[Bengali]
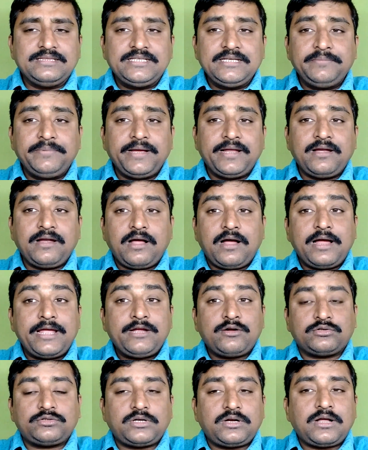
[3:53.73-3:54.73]
দিবে না
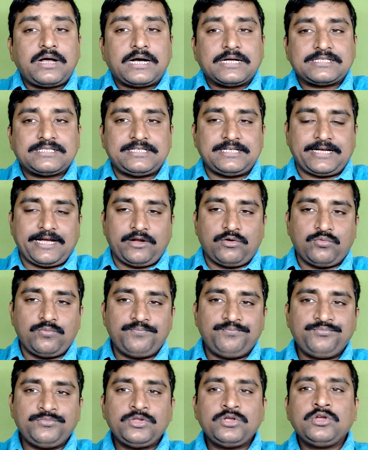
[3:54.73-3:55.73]
এই কথাটা আসছে কেন
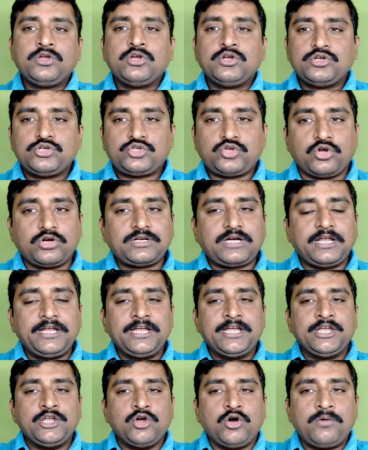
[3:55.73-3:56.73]

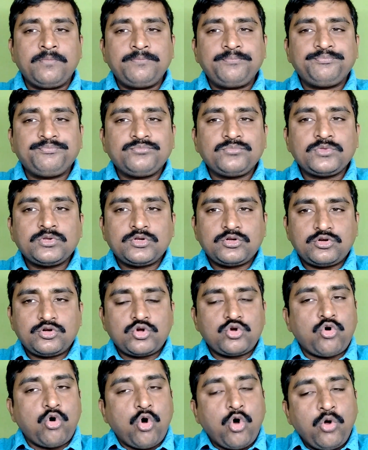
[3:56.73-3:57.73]
সরকারি নিয়ম
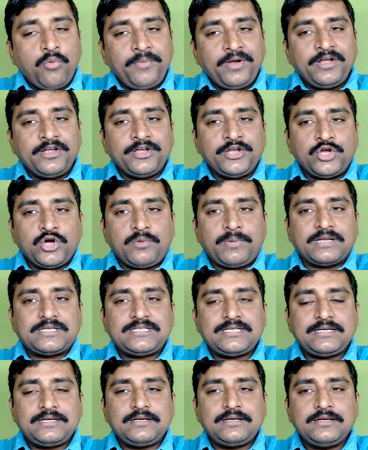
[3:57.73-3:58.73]
গভর্নমেন্ট নিয়ম
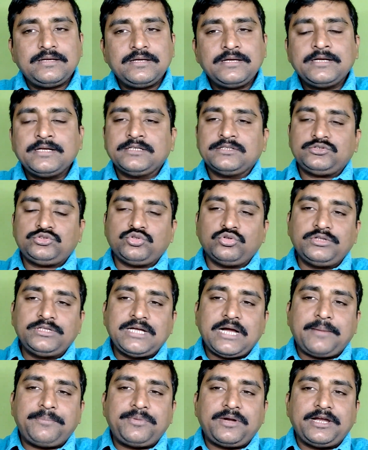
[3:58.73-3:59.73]
আছে যদি
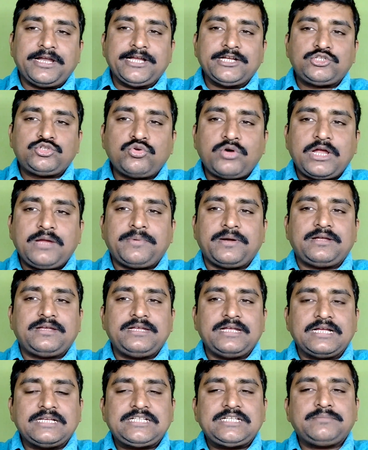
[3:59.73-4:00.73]
আপনার ওয়াই বা
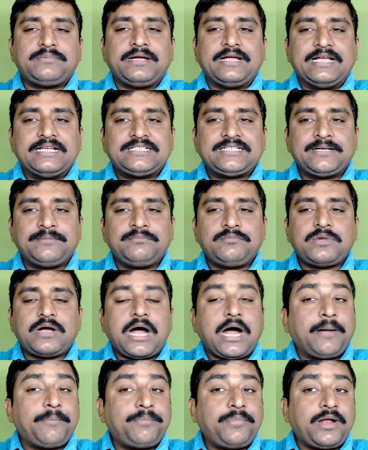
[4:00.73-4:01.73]
টিআইসি বা এইচএম
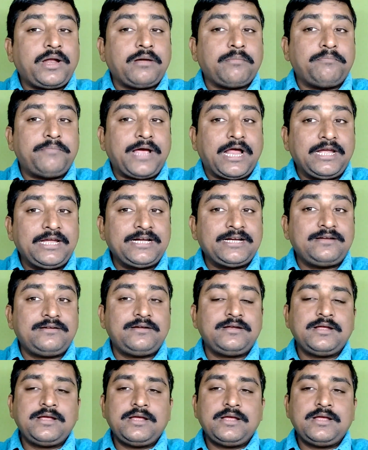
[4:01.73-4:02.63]
আপনার ভ্যালিড